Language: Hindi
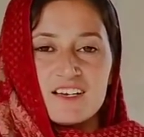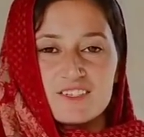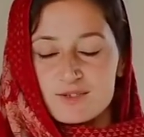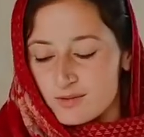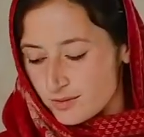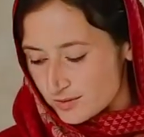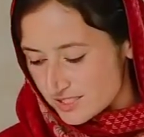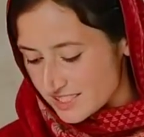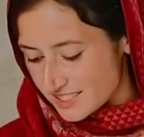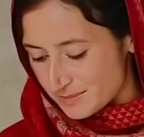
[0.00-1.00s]
तो कुछ
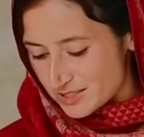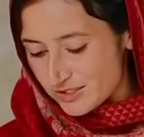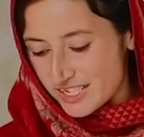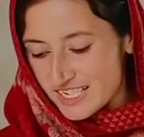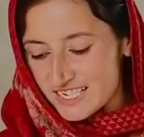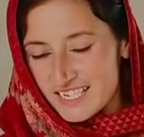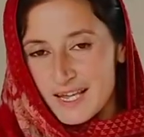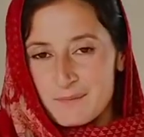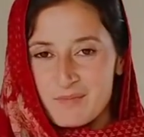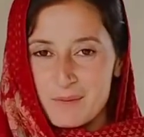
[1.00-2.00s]
बच्चों के लिए लिए
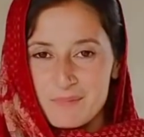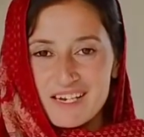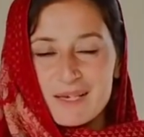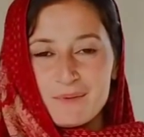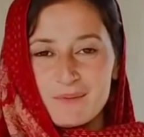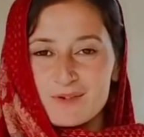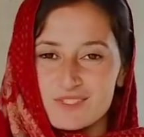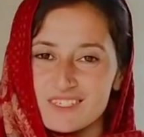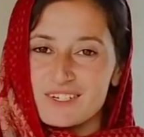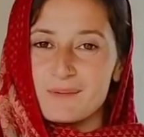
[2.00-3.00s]
हैं अपने लिए फिर मैं कुछ
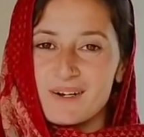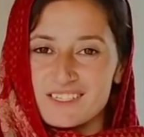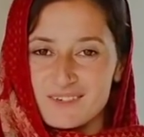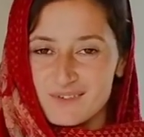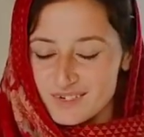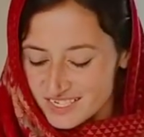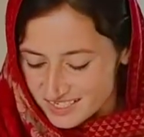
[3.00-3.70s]
दिन के बाद लूंगी